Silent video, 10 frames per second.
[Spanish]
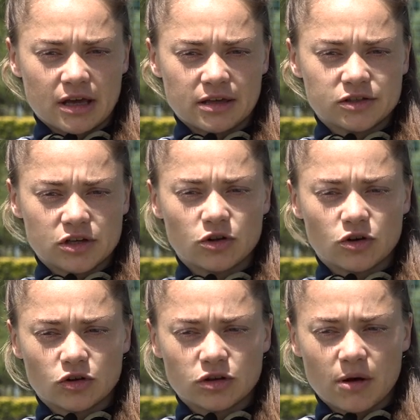han sido
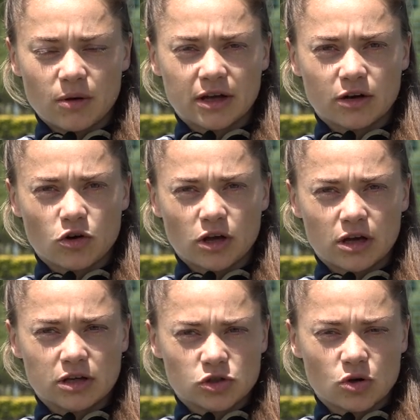notables, creo
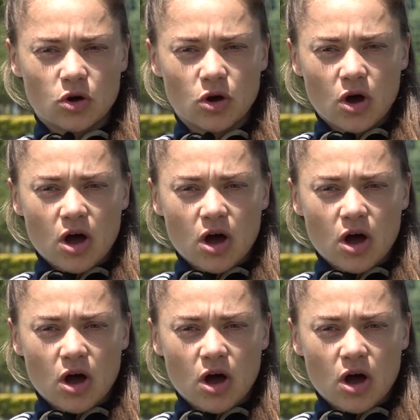que eso